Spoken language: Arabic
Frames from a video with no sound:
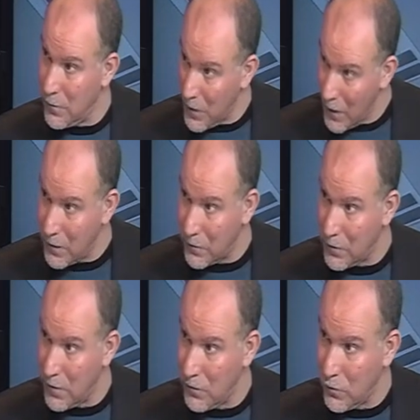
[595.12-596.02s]

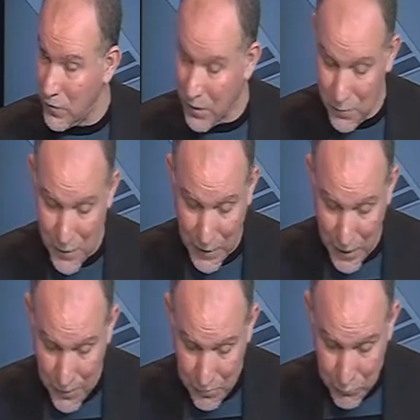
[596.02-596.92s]
ملالت لي دو زيكيب
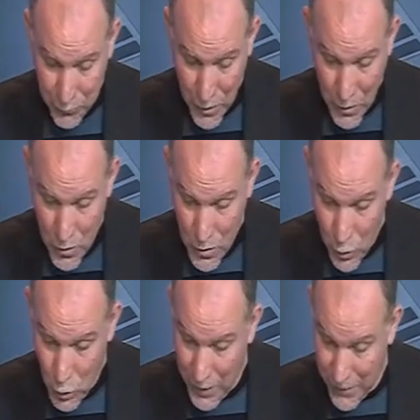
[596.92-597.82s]
كي
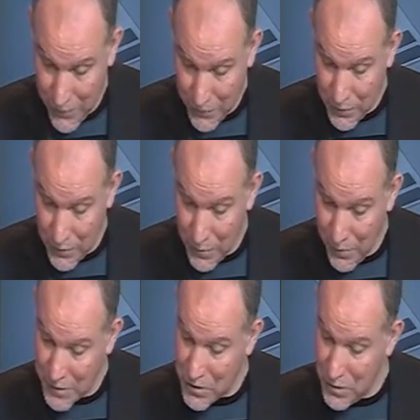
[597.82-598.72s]
ولعبت
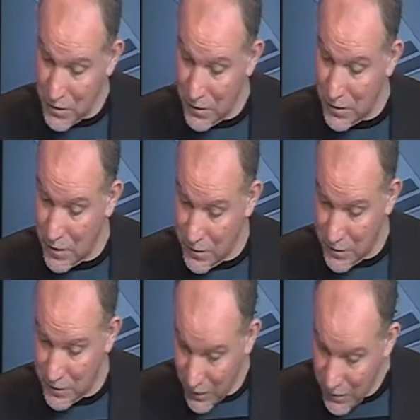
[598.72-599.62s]
الماتش اللي
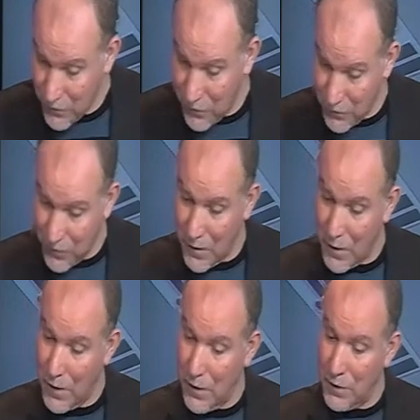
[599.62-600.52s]
تي تري ديفيسيل
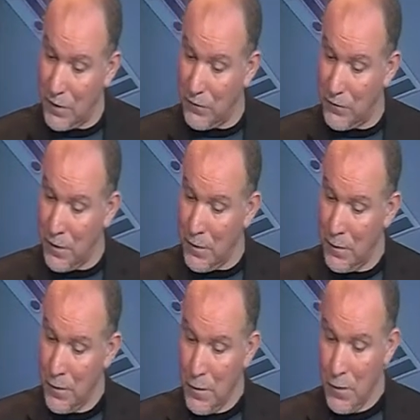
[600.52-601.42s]

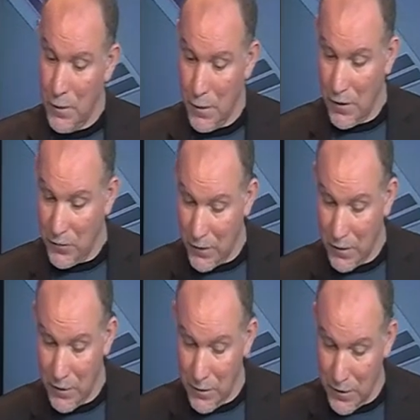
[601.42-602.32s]
ياسين خاصة
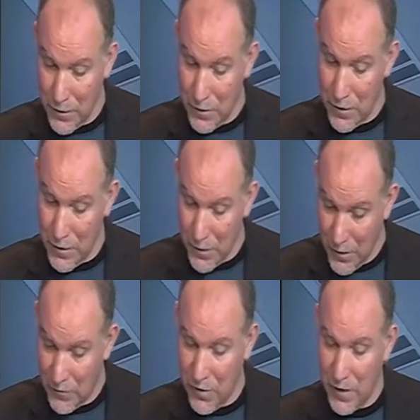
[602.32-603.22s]
كان
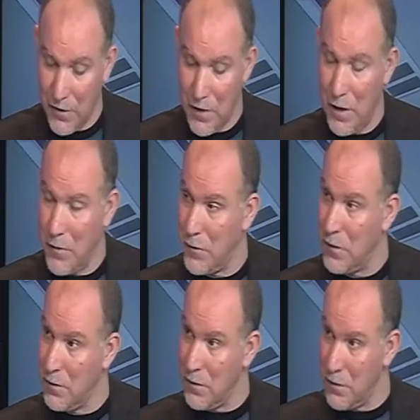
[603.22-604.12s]
ذي الجزائري تلعبن